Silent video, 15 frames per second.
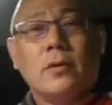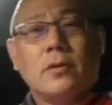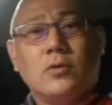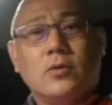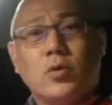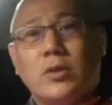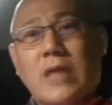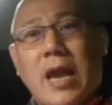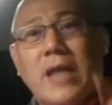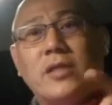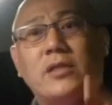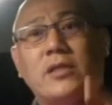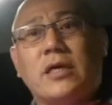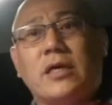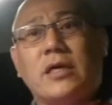สุดท้าย
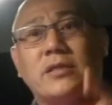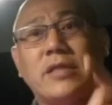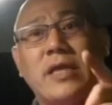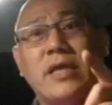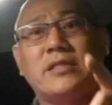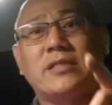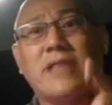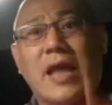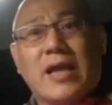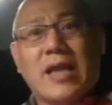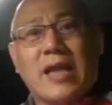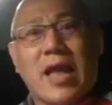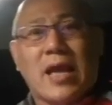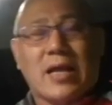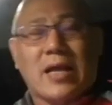เจอตีแสก
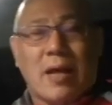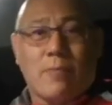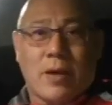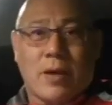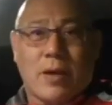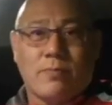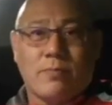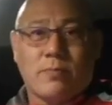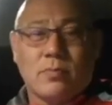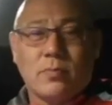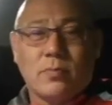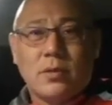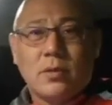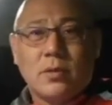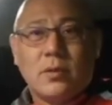หน้ากลับครับ
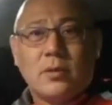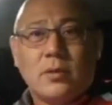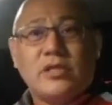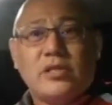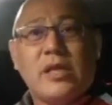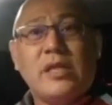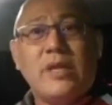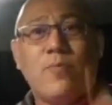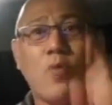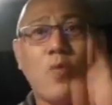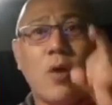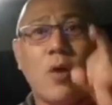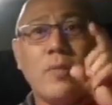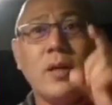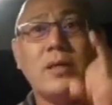สิ่งที่พ
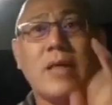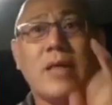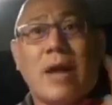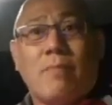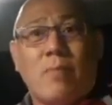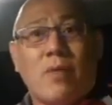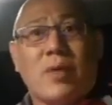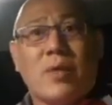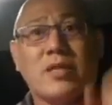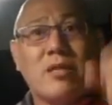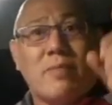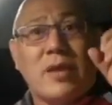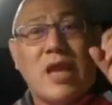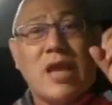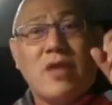วกมึงทำไม่ว่าจะ
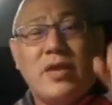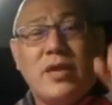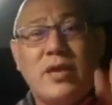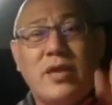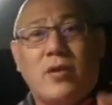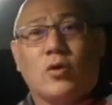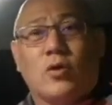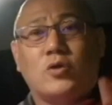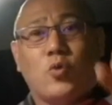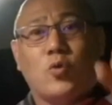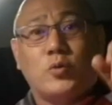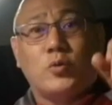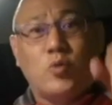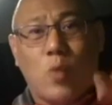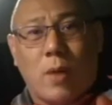เป็นไอฮีโร่สู
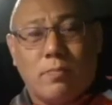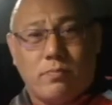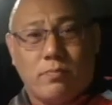บซ่วม